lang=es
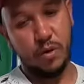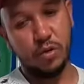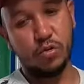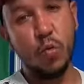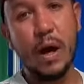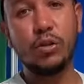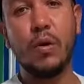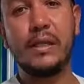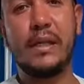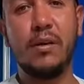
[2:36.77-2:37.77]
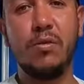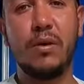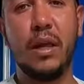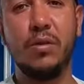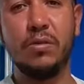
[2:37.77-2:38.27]
unos 4 a
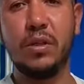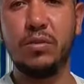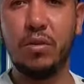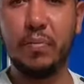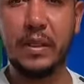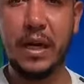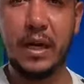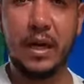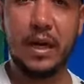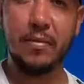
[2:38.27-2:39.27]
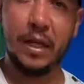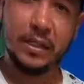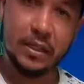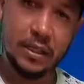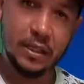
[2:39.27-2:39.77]
5 kilos. Esto no pesa nada más.